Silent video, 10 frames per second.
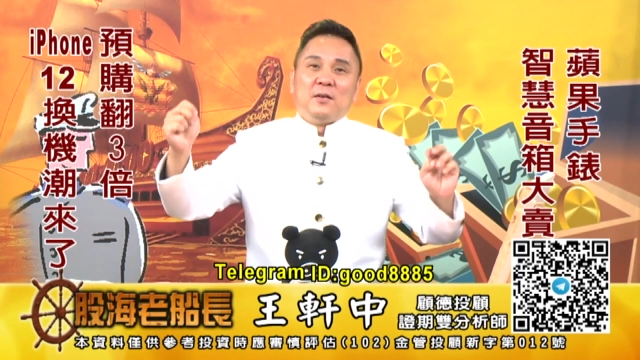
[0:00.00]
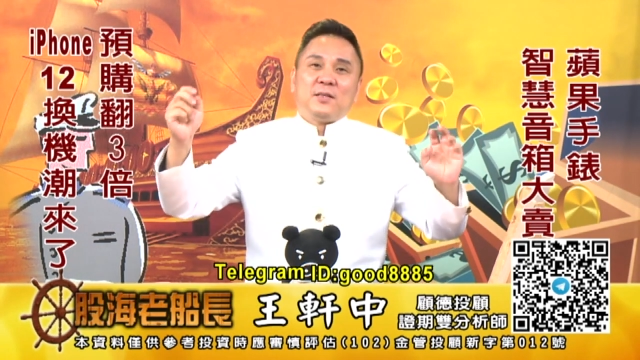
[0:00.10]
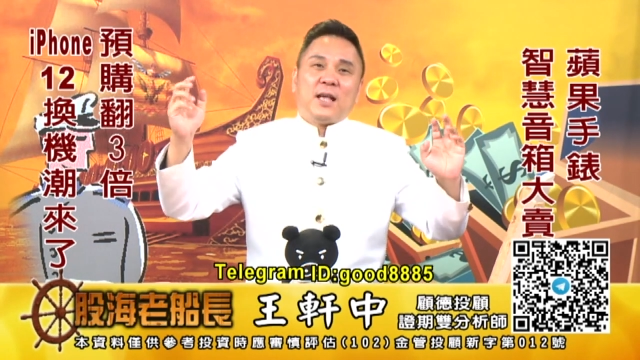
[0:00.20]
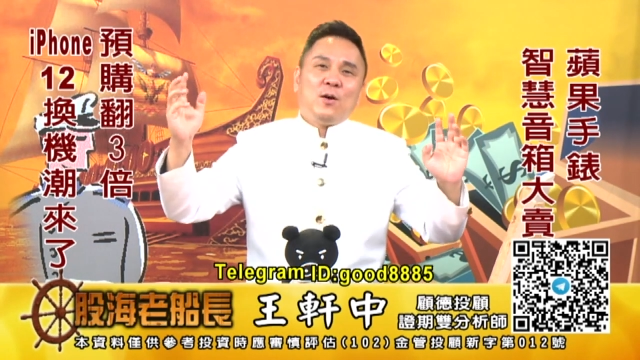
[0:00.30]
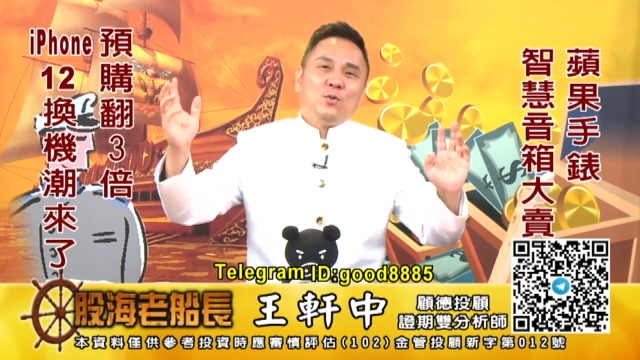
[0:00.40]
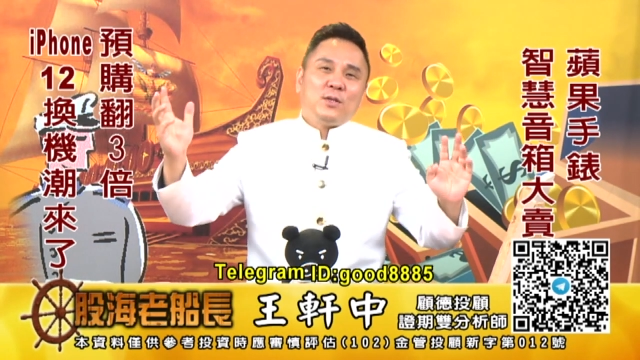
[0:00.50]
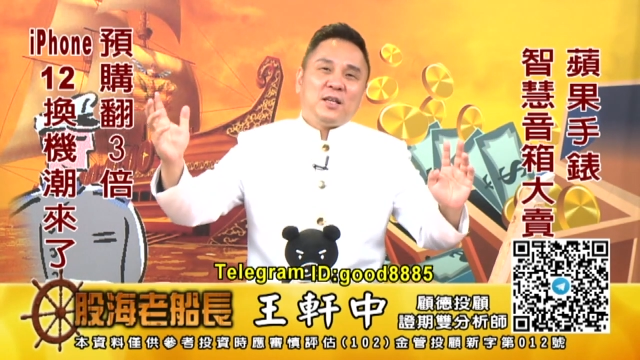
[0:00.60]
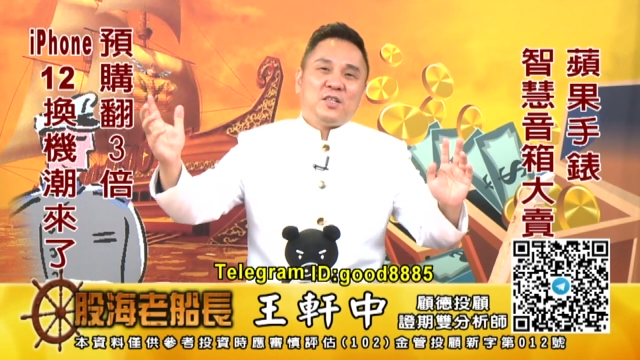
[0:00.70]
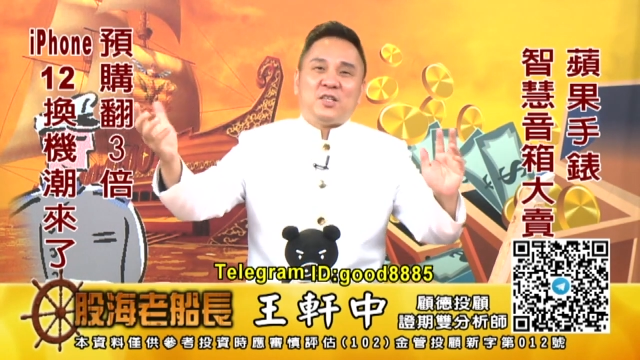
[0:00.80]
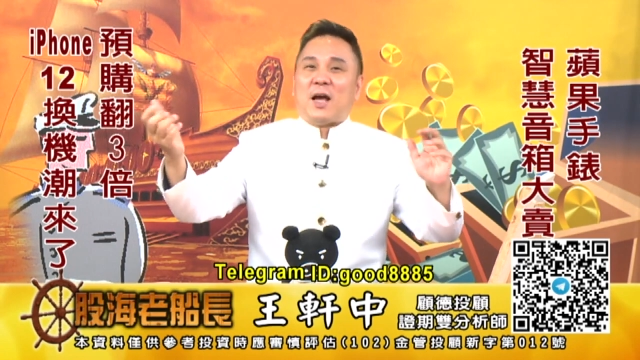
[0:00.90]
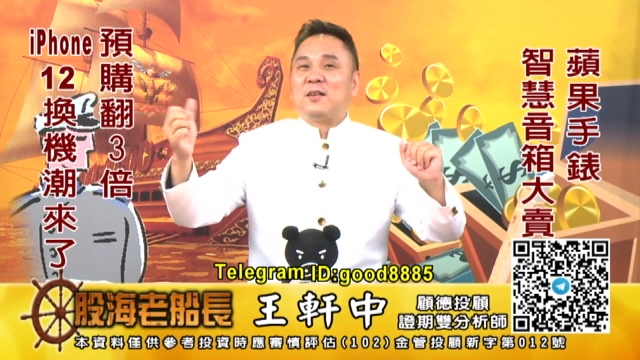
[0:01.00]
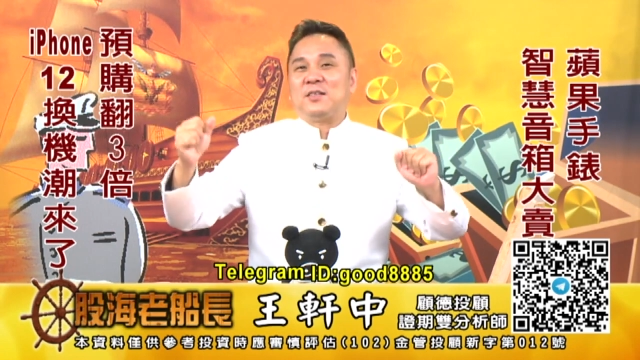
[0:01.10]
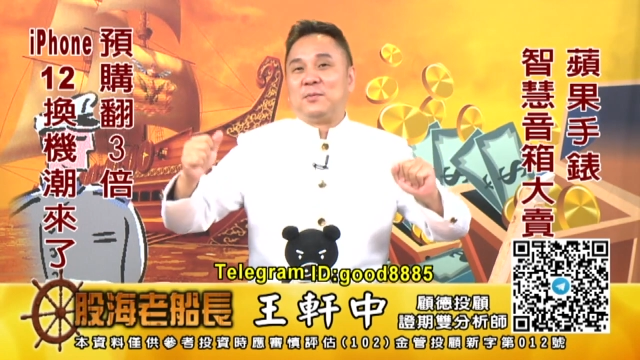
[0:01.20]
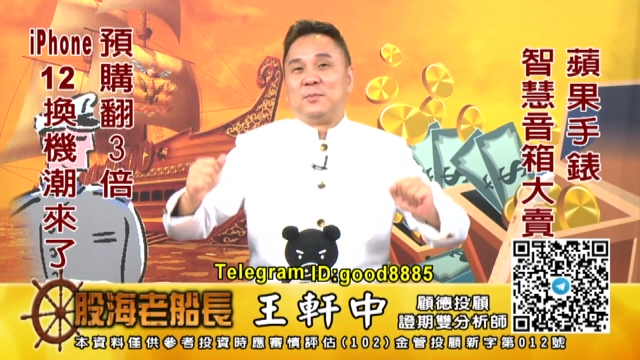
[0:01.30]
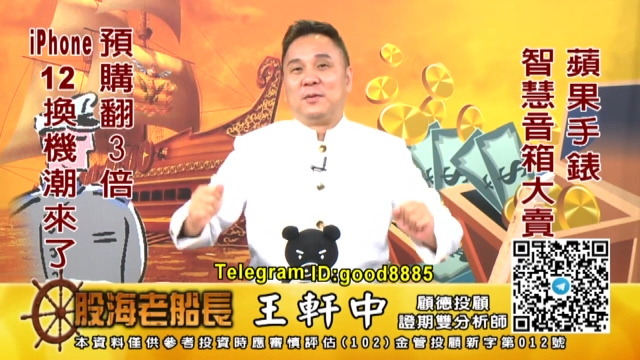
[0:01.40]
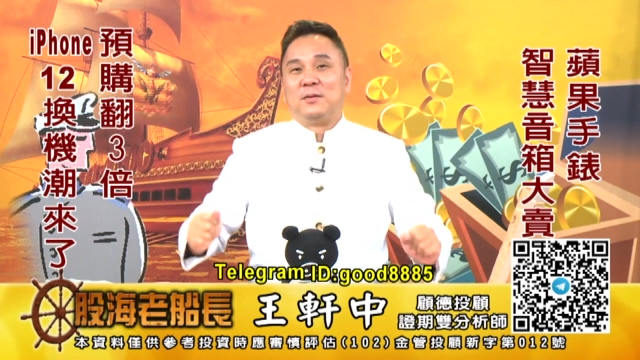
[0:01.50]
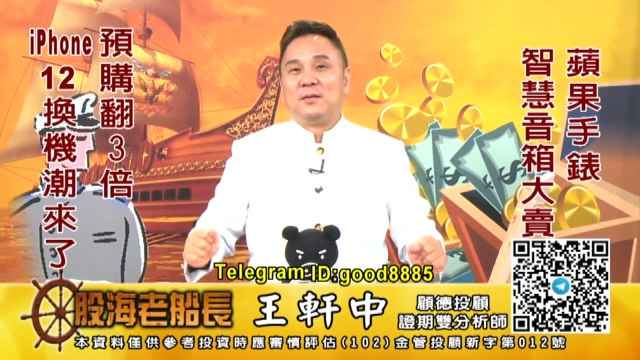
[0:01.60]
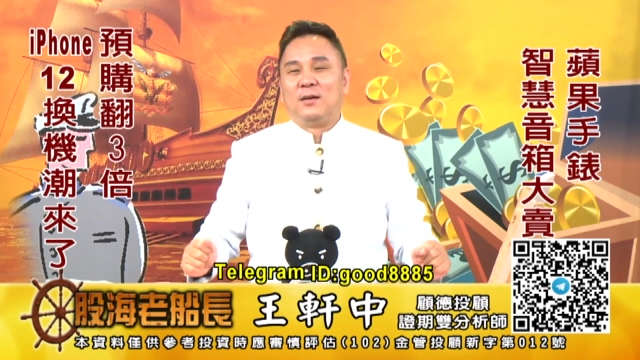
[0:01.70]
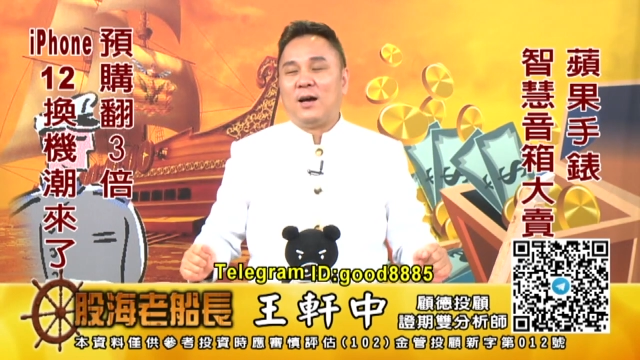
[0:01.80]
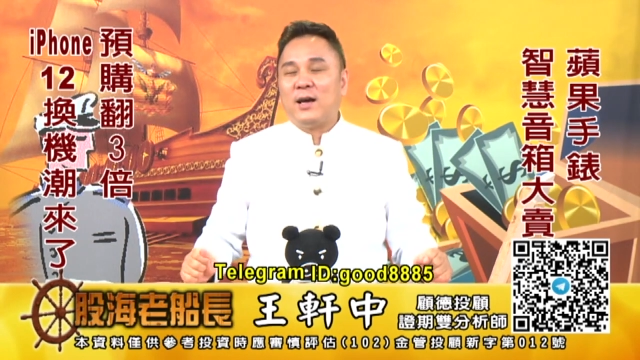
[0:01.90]
散户在想什么。
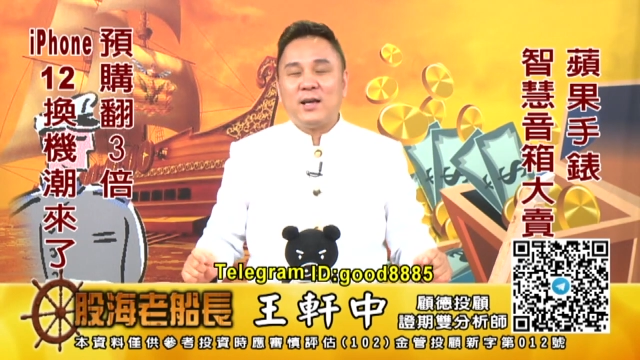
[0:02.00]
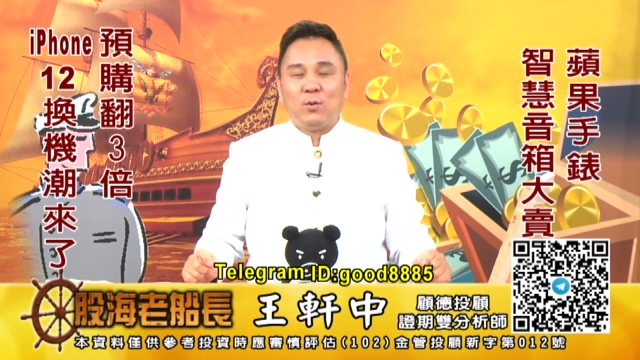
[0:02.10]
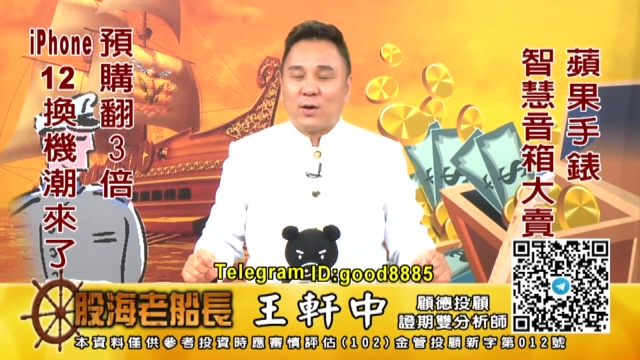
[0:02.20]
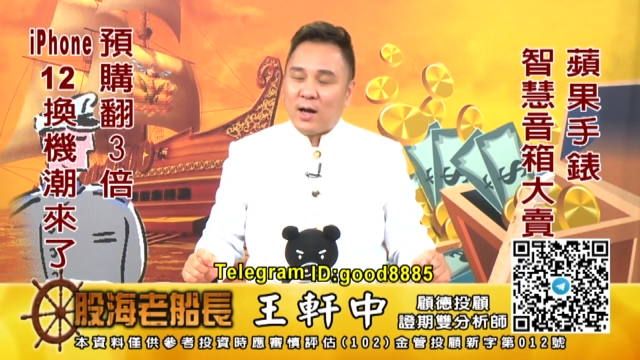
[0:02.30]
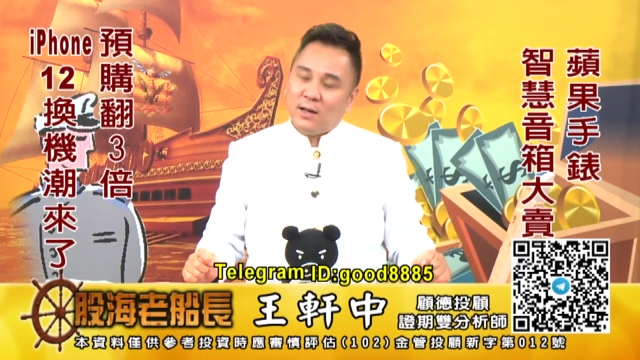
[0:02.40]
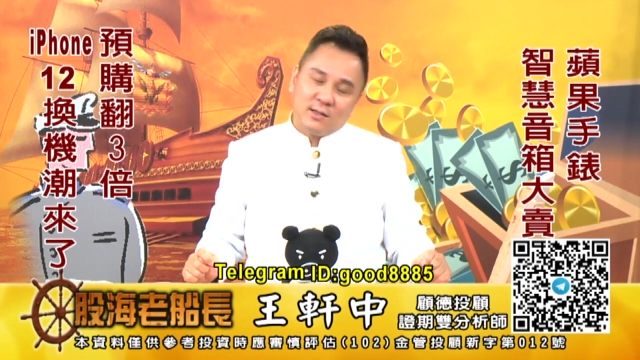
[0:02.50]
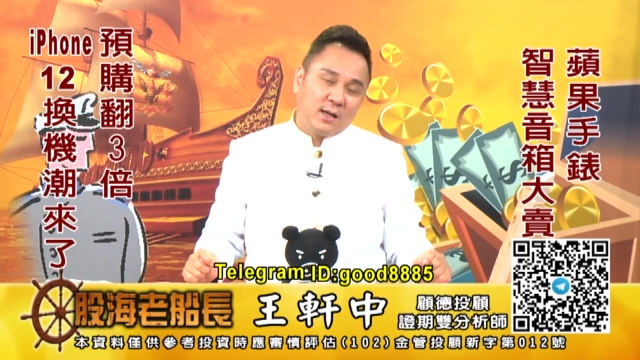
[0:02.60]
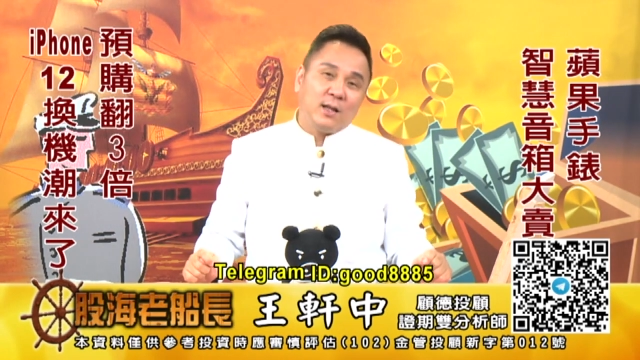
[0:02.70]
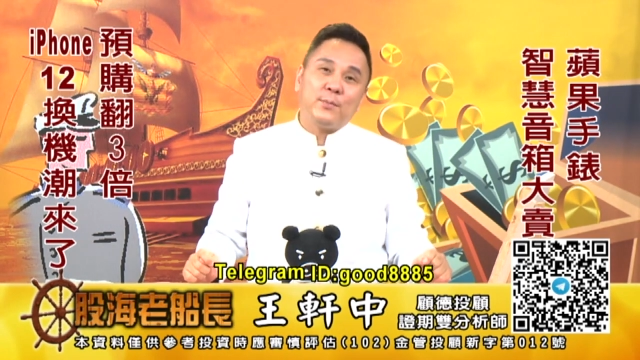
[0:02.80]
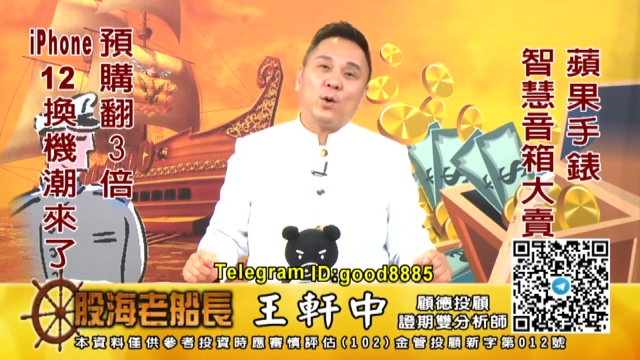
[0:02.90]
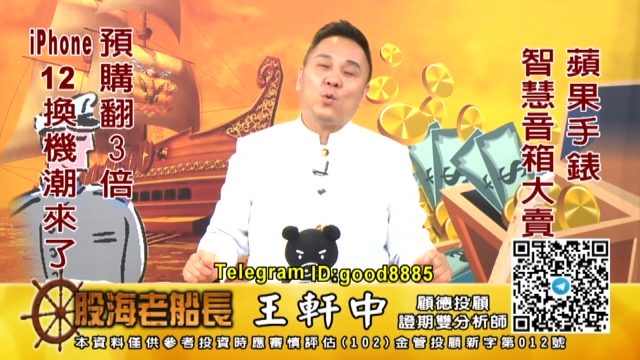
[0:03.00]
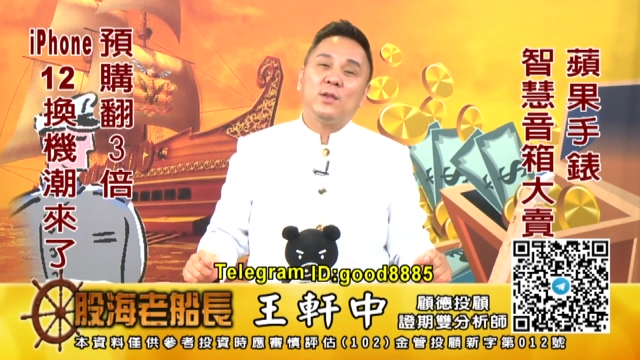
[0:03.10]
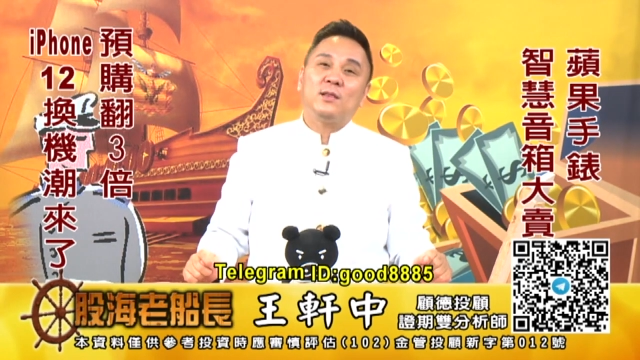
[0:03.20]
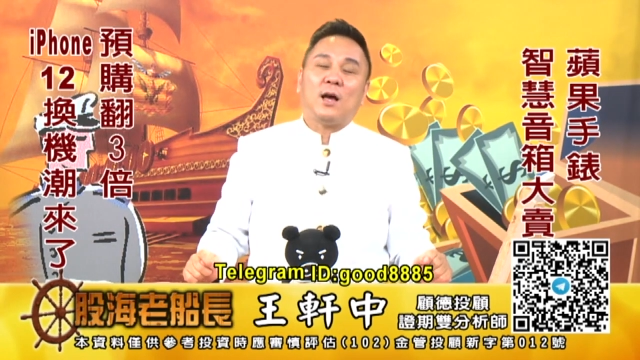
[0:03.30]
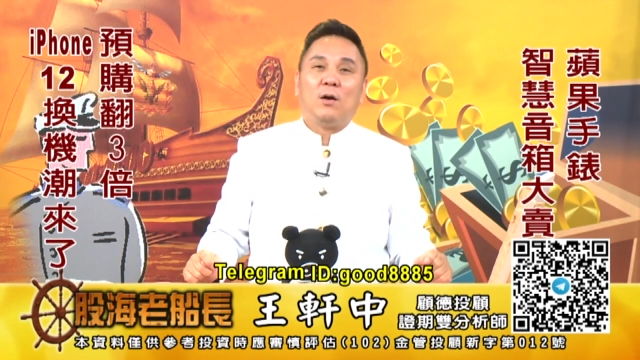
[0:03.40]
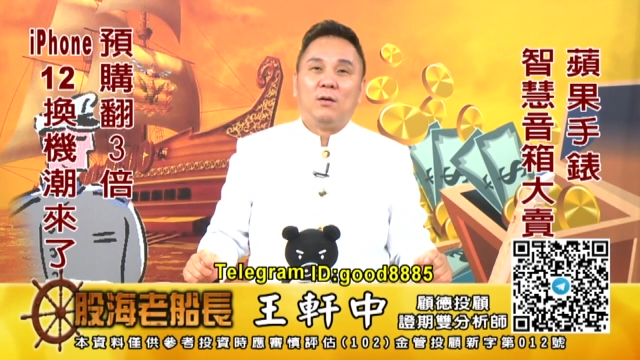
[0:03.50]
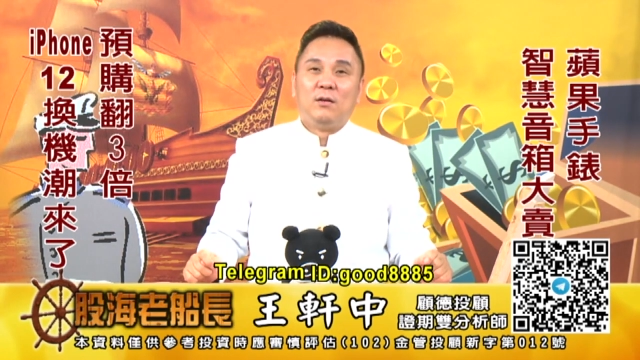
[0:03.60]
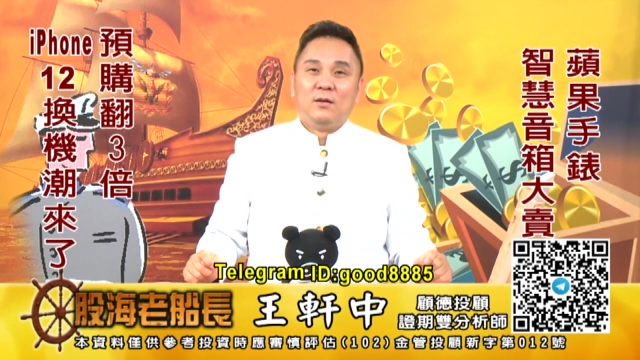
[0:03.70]
嗨呀，我看了差点没昏倒。